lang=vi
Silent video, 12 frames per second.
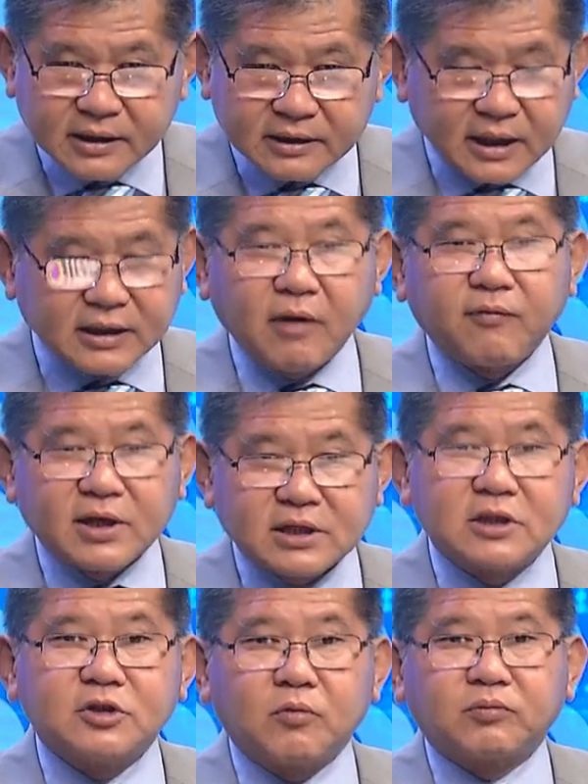thì ông phải
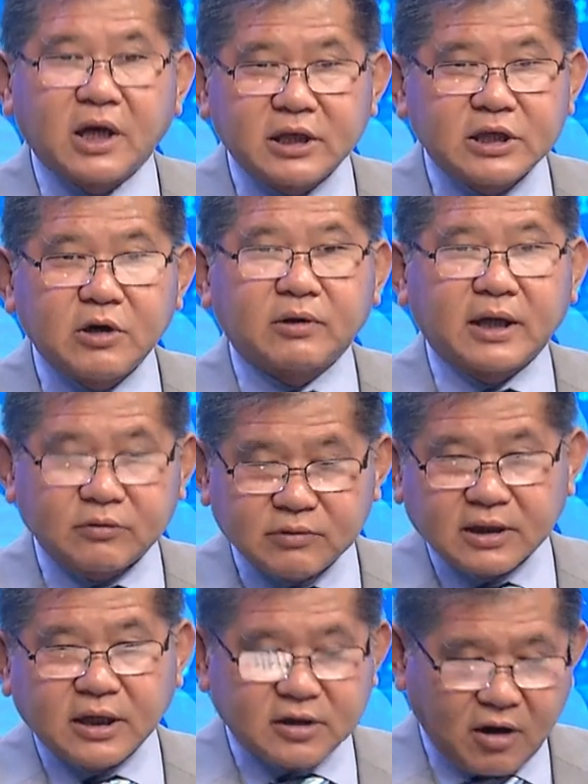sử dụng tới cái chiêu này chúng ta
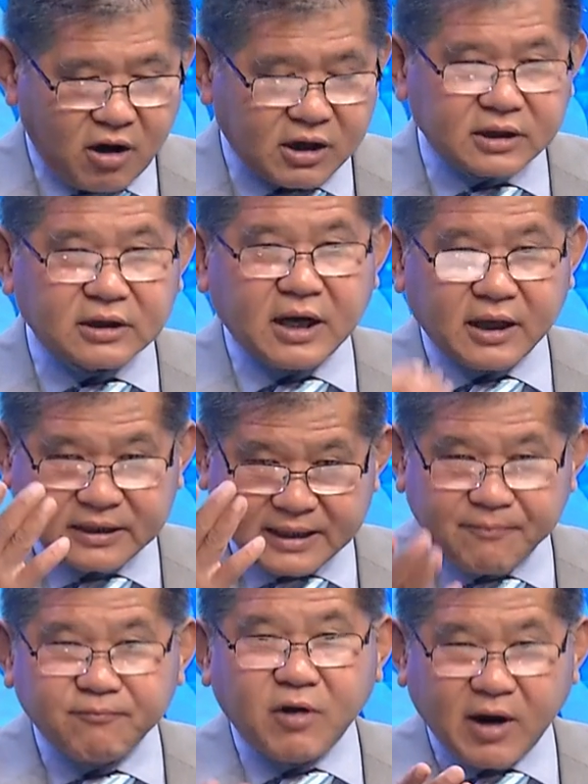thấy rõ đó tức là
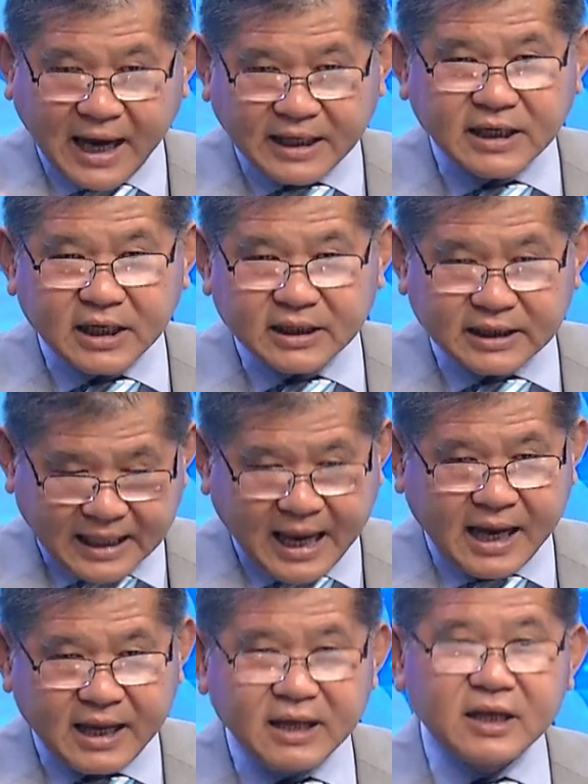nhắm vào cá nhân người ta